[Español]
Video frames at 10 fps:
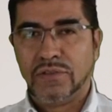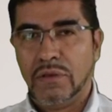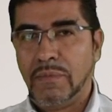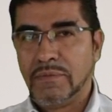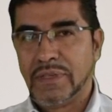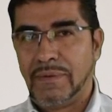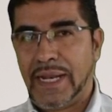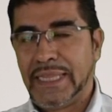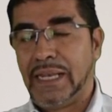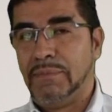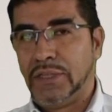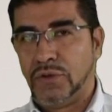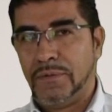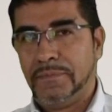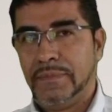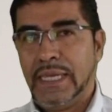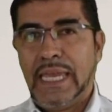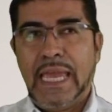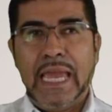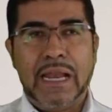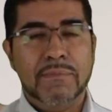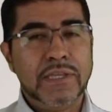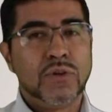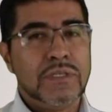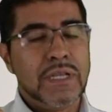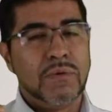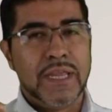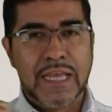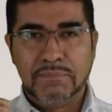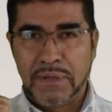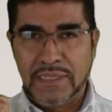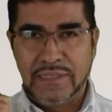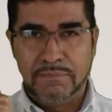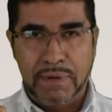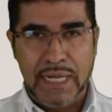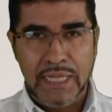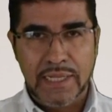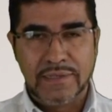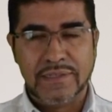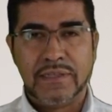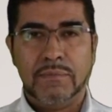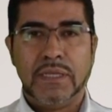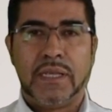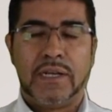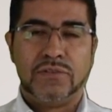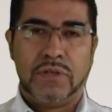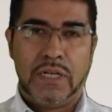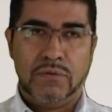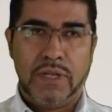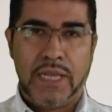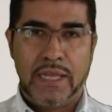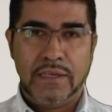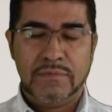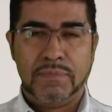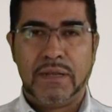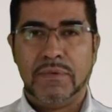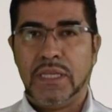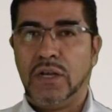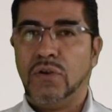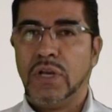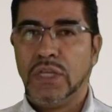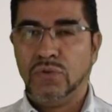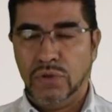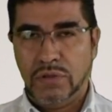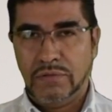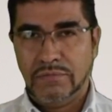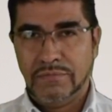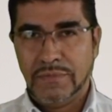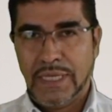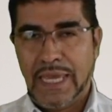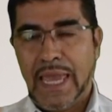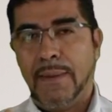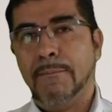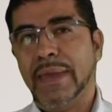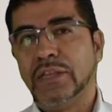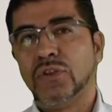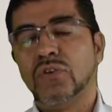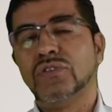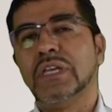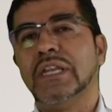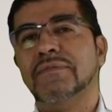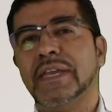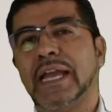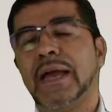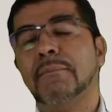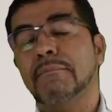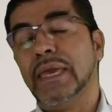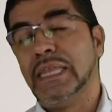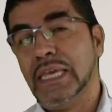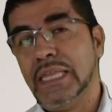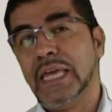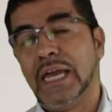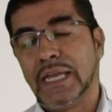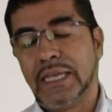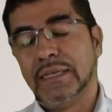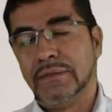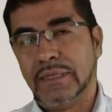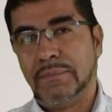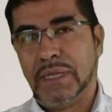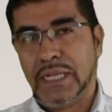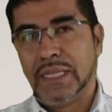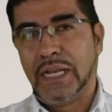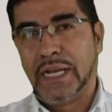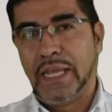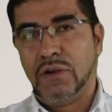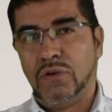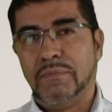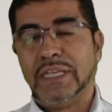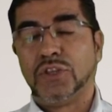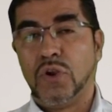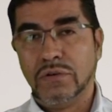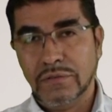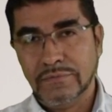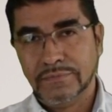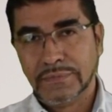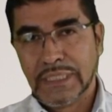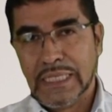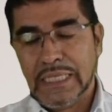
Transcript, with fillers: en esta ocasión vamos a hablar del metro. El metro es la unidad principal del Sistema Internacional de Unidades para medir longitud. Metro significa medida, viene del griego metrón